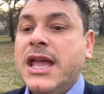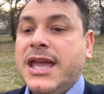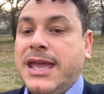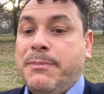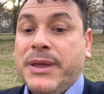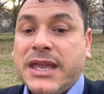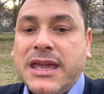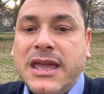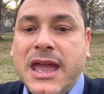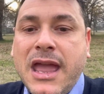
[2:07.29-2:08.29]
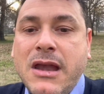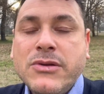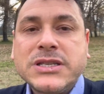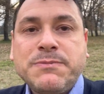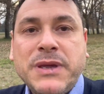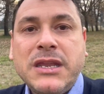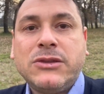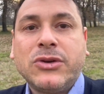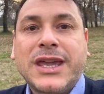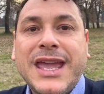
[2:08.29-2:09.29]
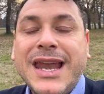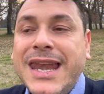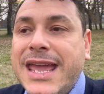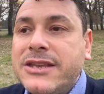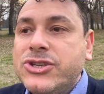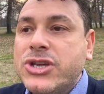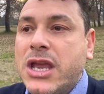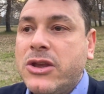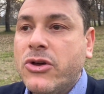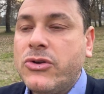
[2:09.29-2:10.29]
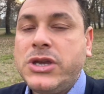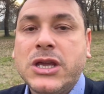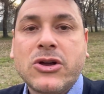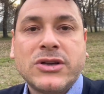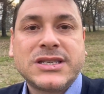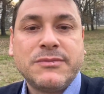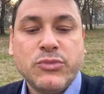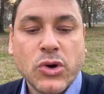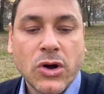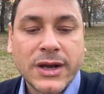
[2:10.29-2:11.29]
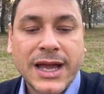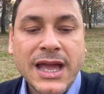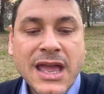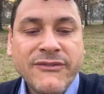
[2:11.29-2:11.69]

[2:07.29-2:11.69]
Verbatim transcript: e perché è lo spirito che alleggia in ogni cosa buona,